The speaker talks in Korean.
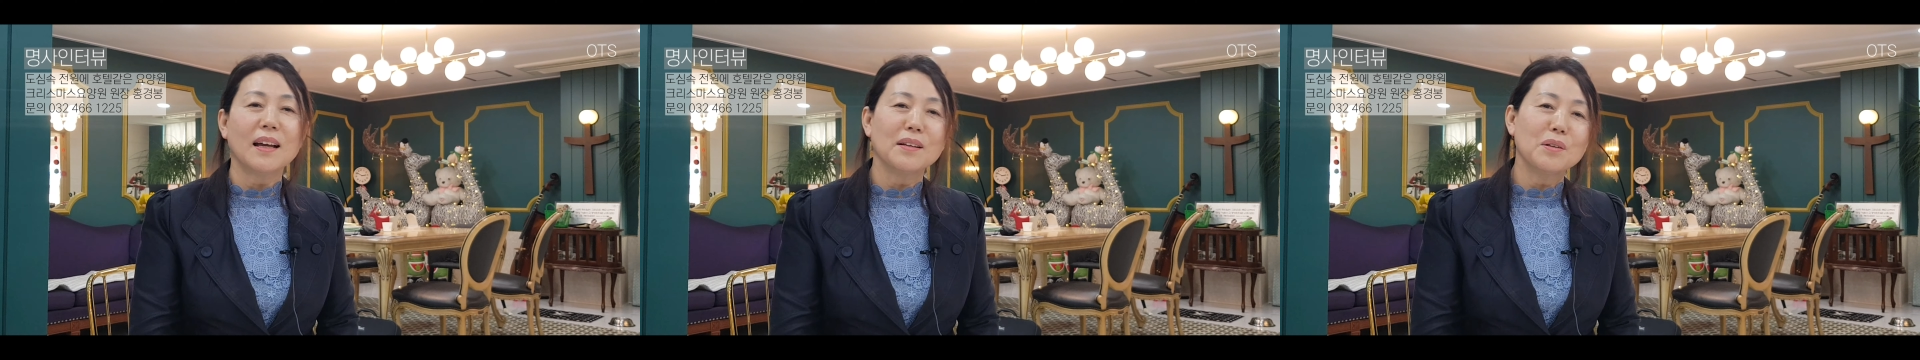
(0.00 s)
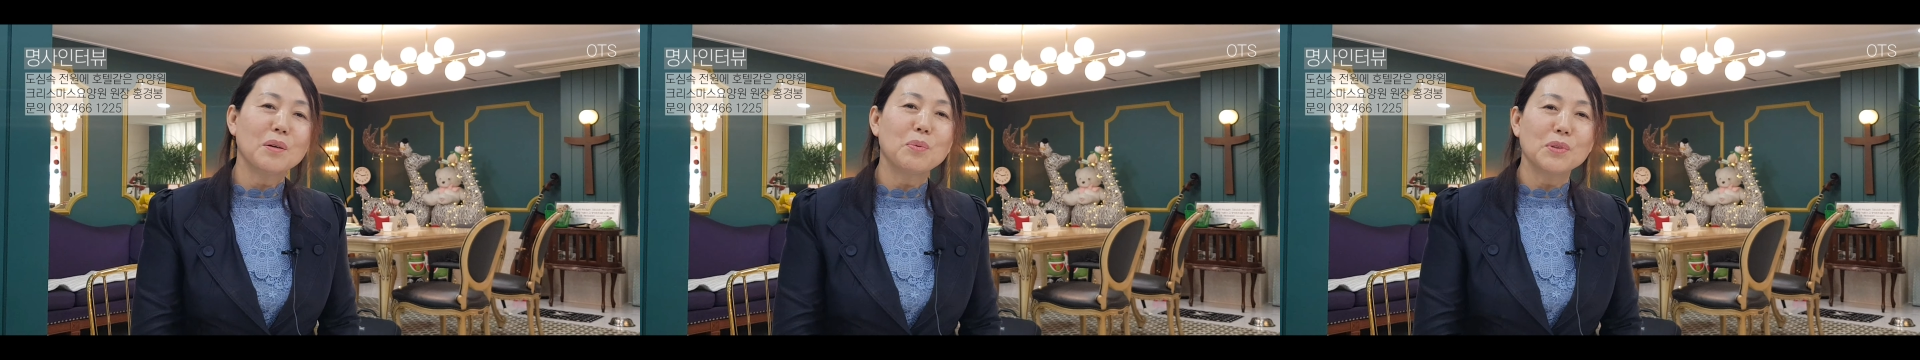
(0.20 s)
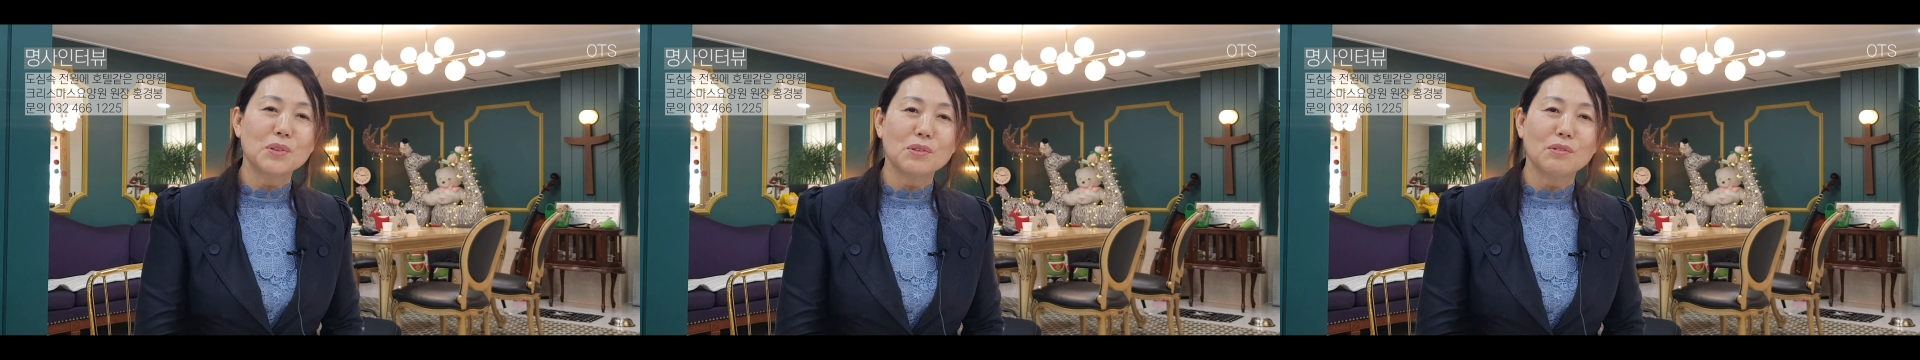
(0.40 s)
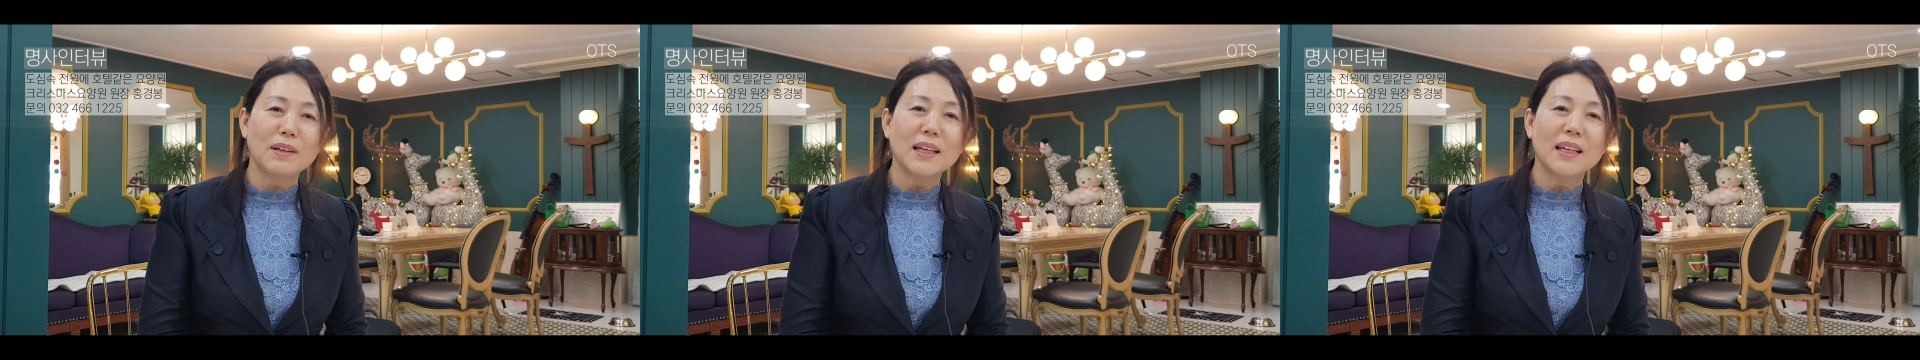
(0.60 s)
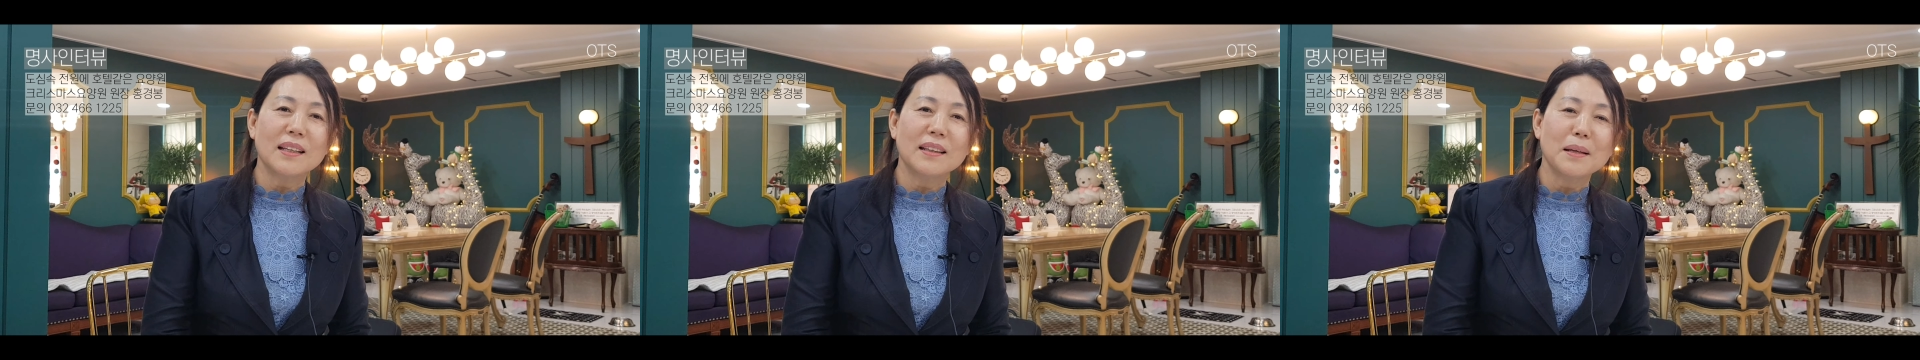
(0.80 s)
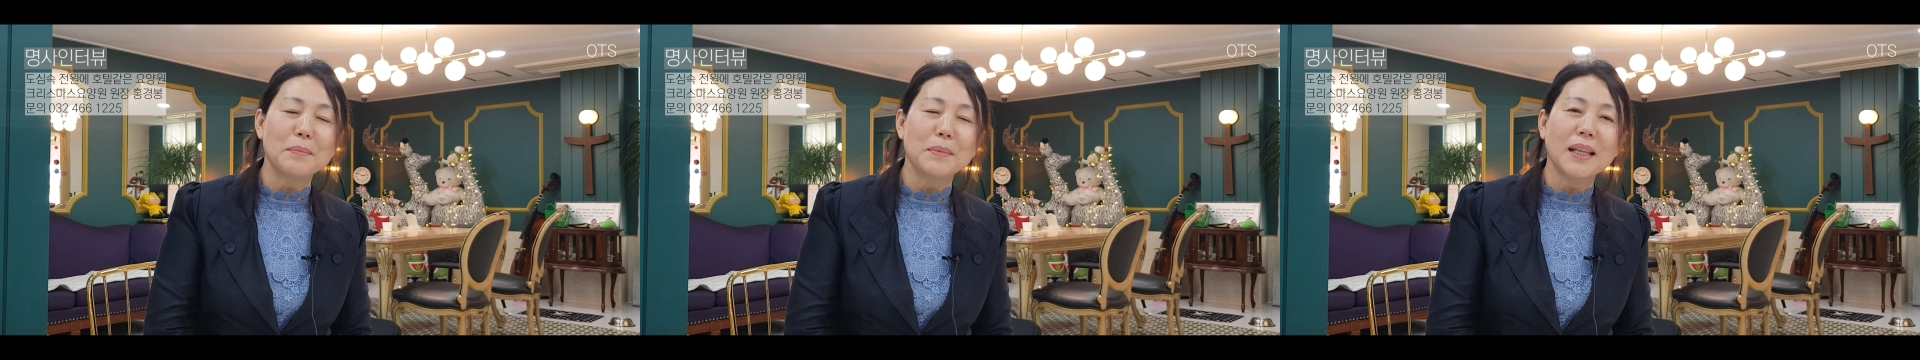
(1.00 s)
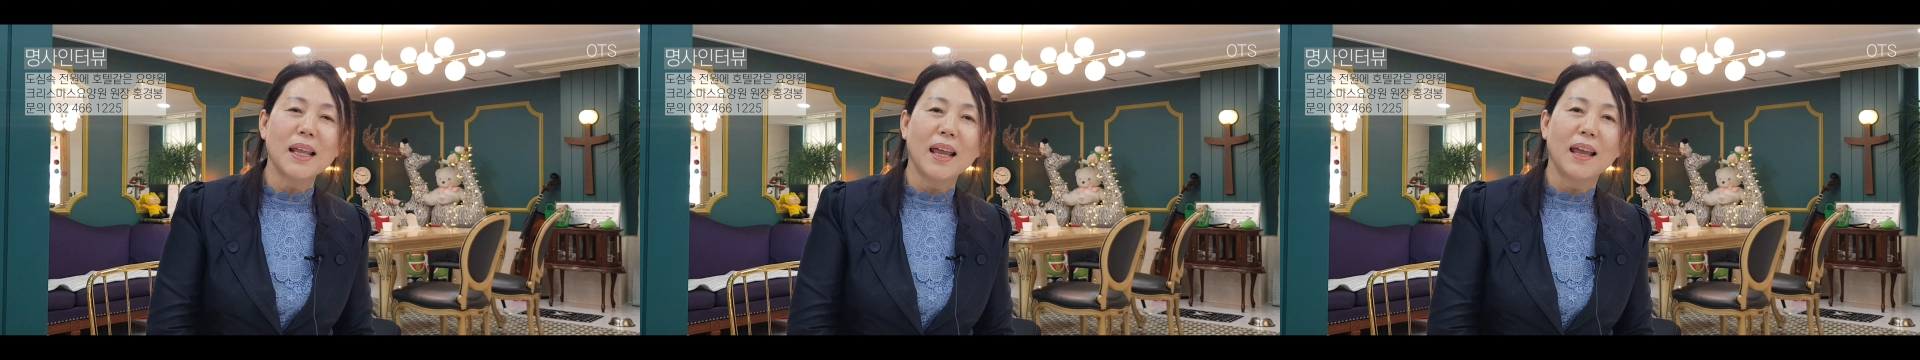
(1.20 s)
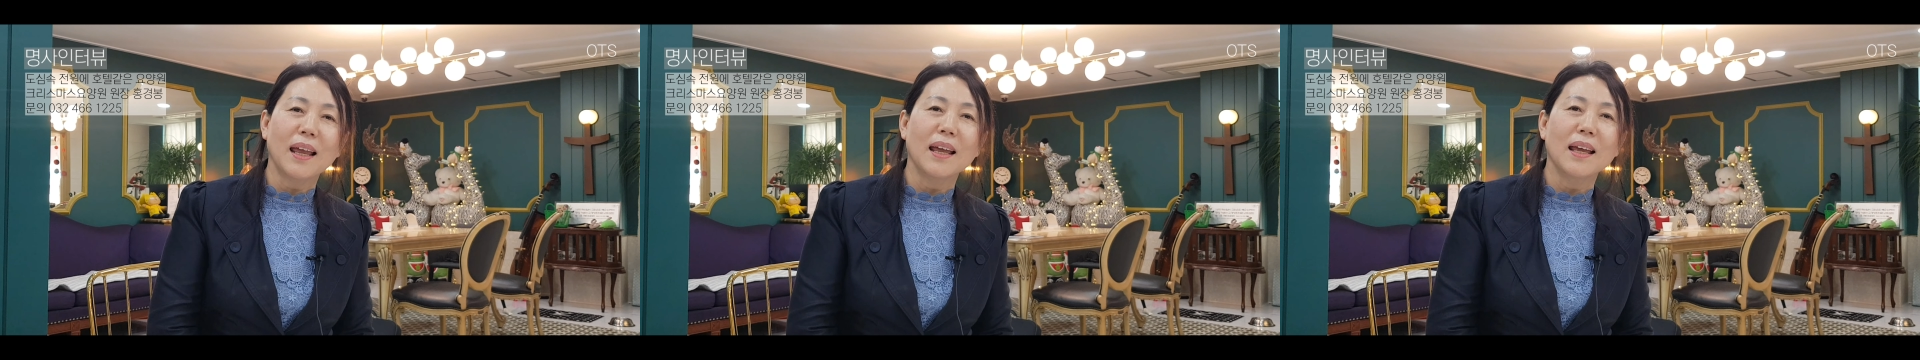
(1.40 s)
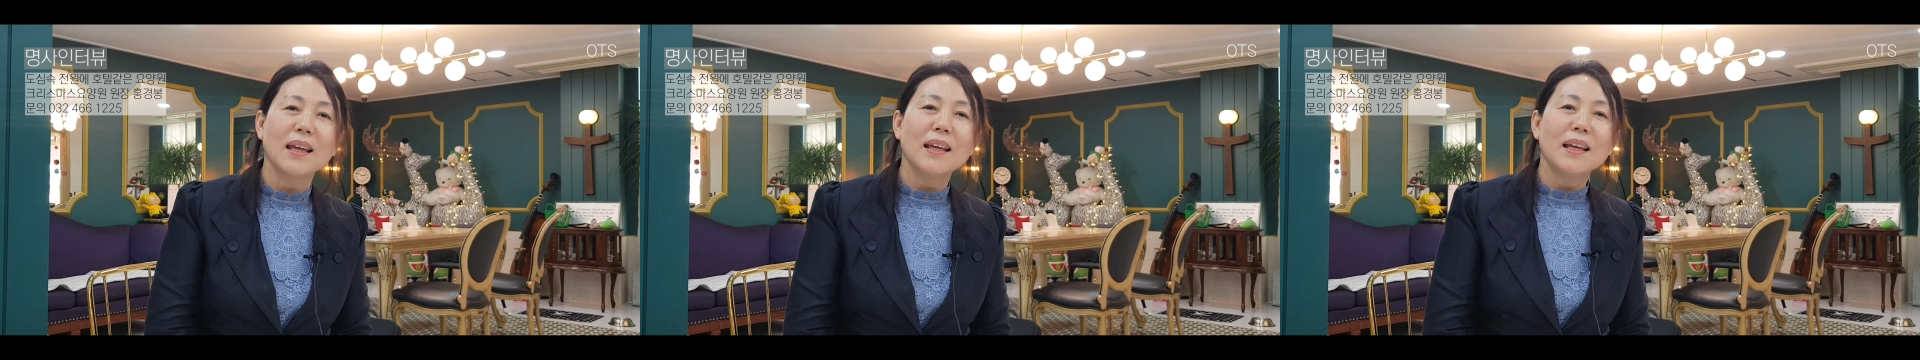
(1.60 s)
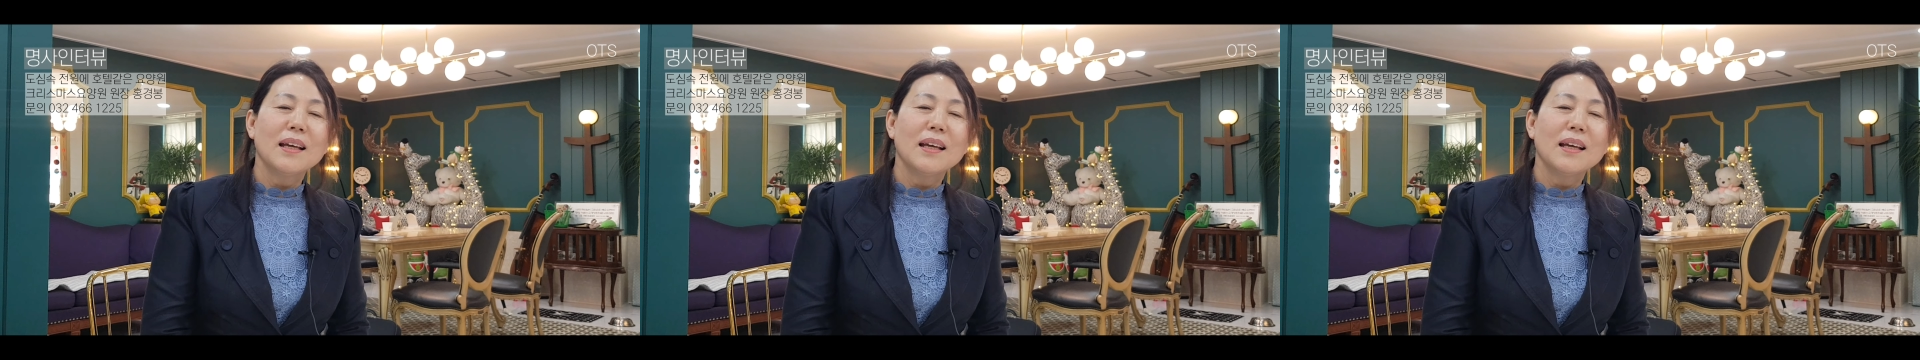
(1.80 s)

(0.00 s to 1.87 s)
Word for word: 다녀보시고 했기 때문에